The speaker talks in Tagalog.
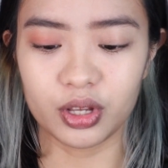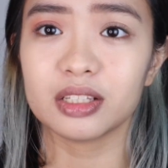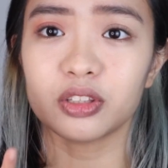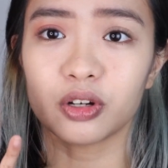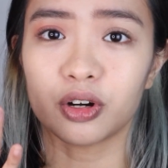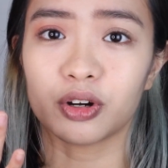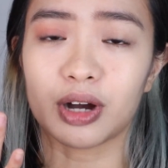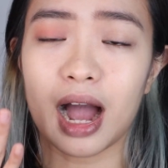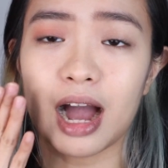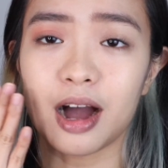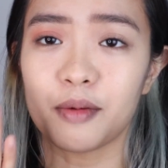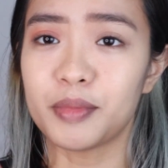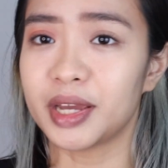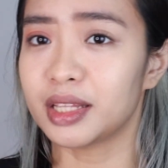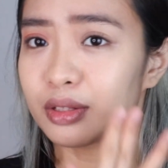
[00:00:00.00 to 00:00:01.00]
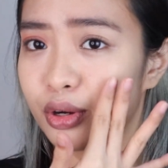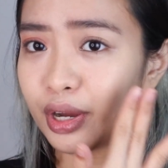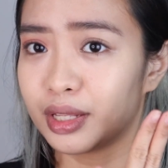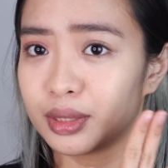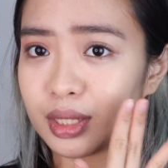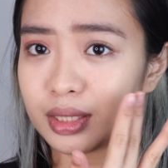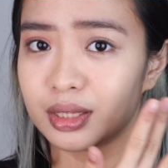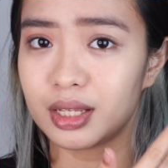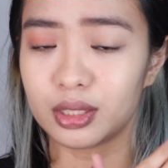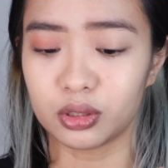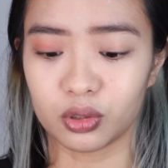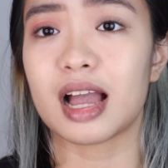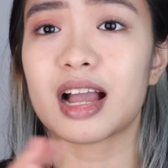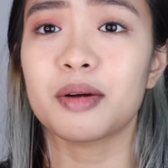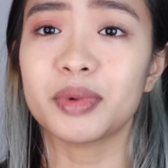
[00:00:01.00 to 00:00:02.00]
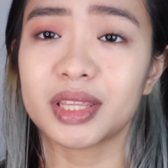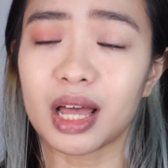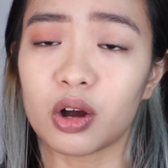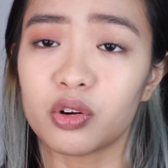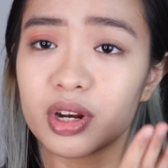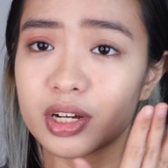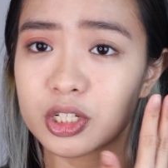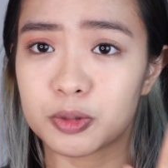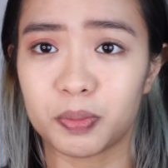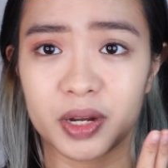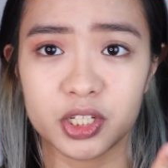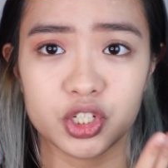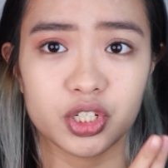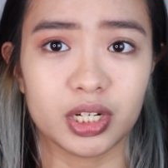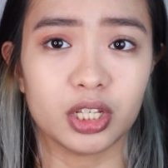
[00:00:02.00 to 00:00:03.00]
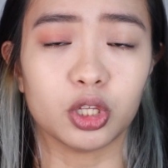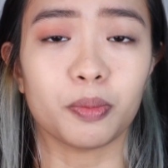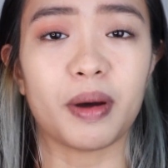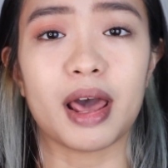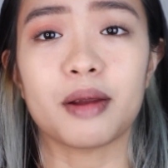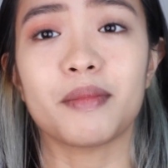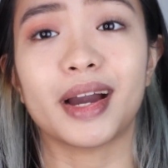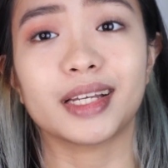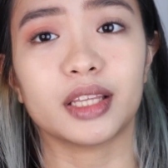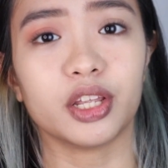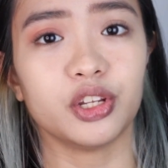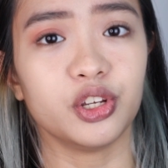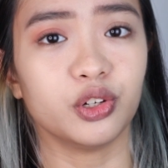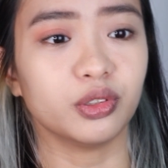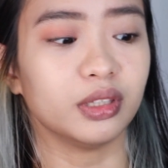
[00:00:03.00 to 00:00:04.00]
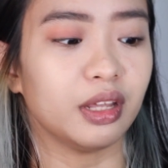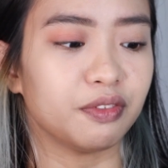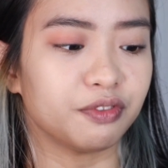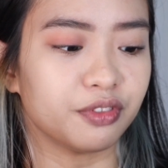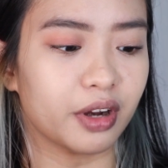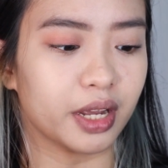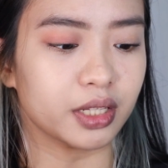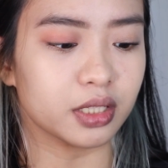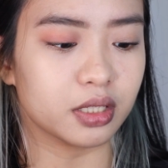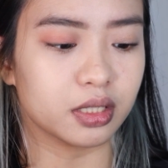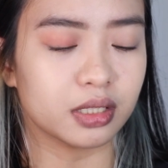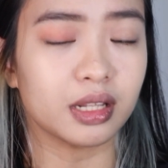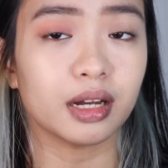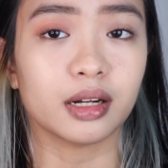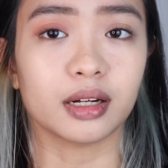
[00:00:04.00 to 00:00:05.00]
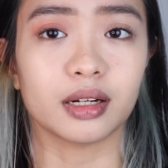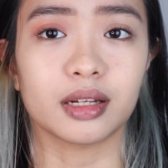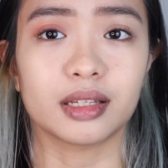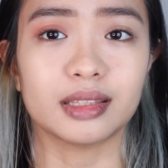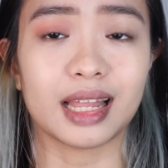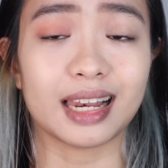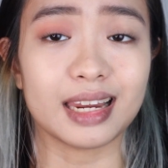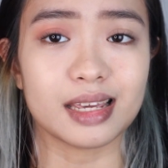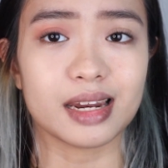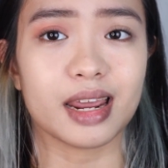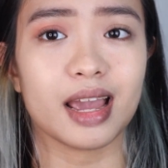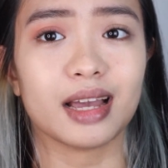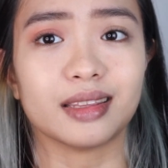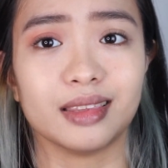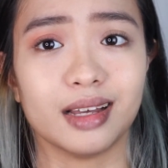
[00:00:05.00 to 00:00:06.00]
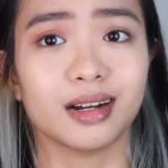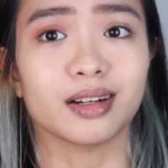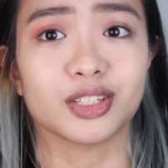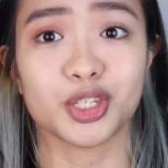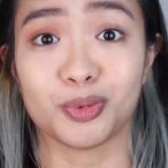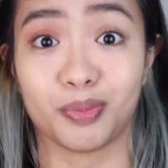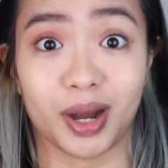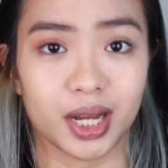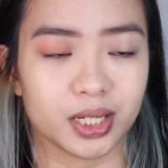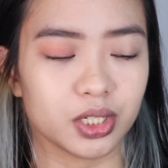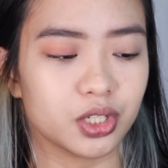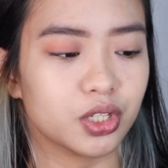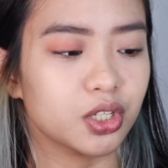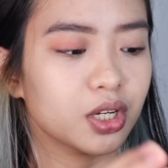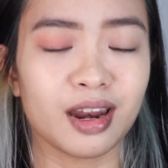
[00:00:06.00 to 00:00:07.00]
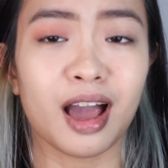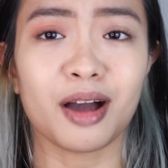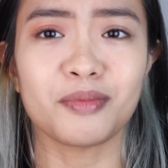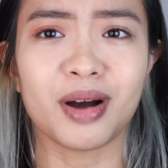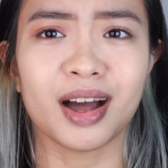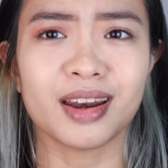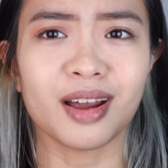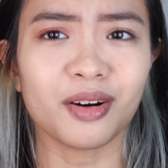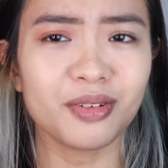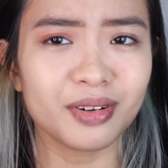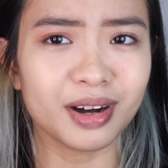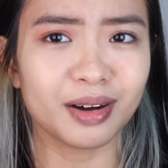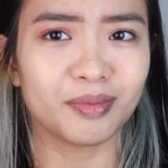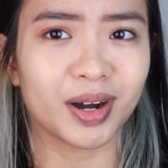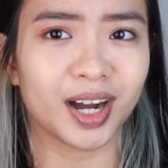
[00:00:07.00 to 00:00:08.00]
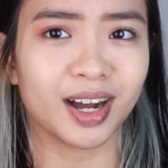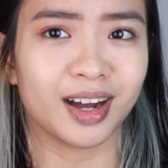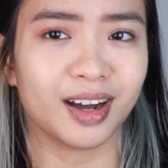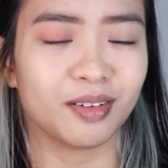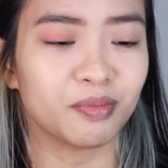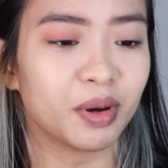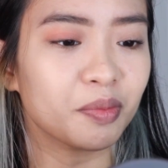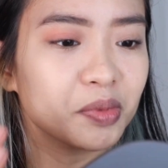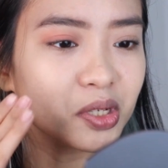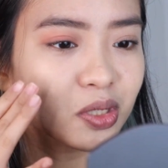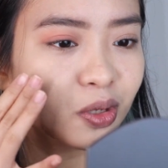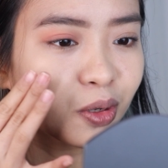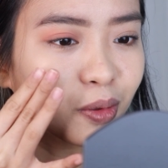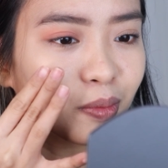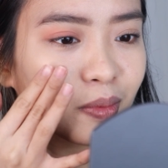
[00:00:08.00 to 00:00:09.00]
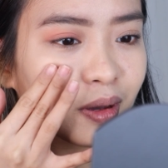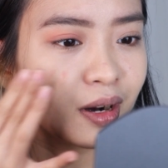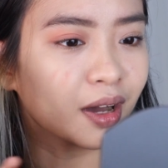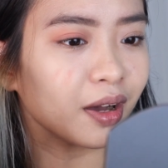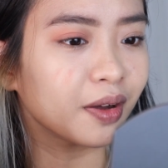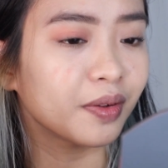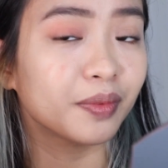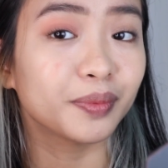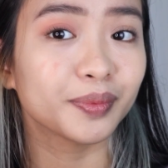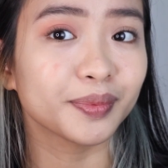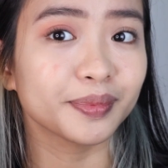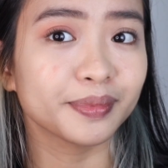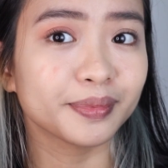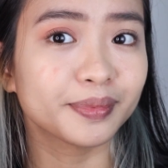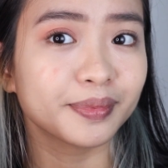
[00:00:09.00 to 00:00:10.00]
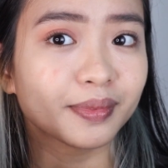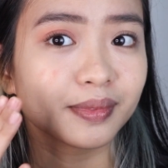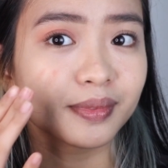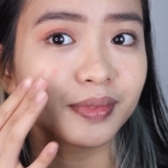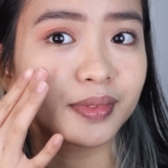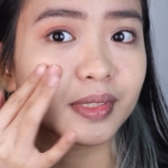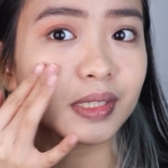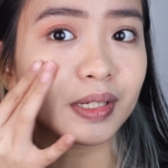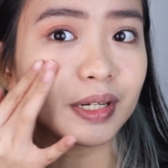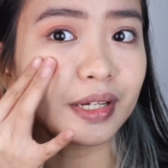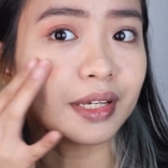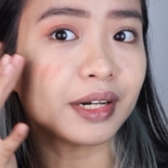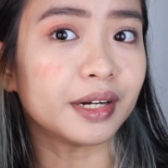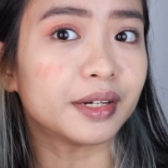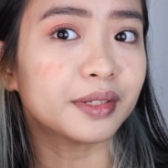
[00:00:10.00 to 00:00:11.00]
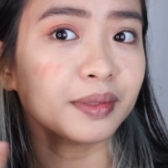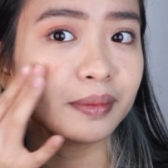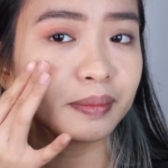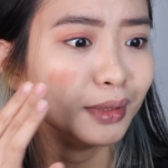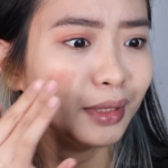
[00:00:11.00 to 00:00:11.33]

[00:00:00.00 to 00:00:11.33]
Dito, kakamain ko and then dito. Gagamitan ko ng sponge dito para makita niyo yung difference ng daliri at ng sponge. Nakabahan ako ha, ah. baka mapasobra. So, ayan.